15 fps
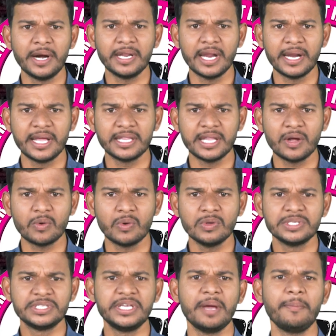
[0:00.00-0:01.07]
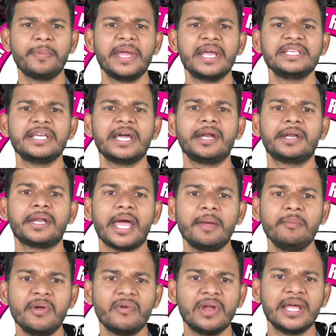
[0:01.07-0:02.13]
పార్టీల నేతలకు సీఎం కేసీఆర్
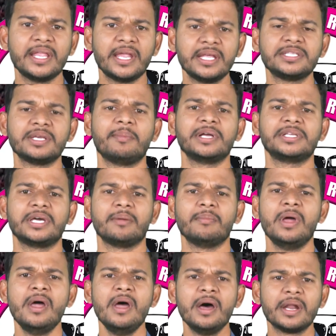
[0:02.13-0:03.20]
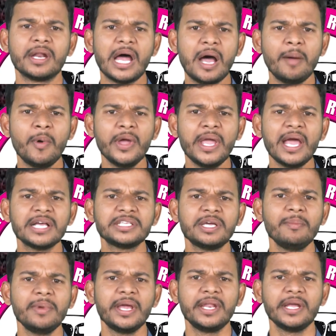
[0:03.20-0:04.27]
టైం ఇవ్వలేదనే సమాచారం రాబోయే
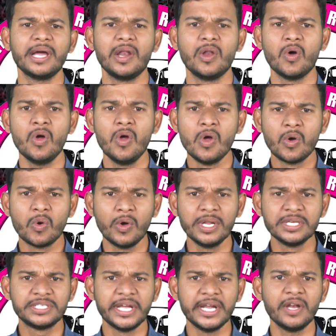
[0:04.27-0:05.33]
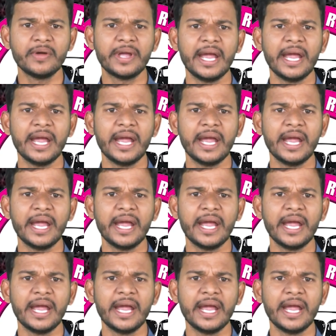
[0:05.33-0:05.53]
అసెంబ్లీ ఎన్నికల్లో కొన్ని సీట్లు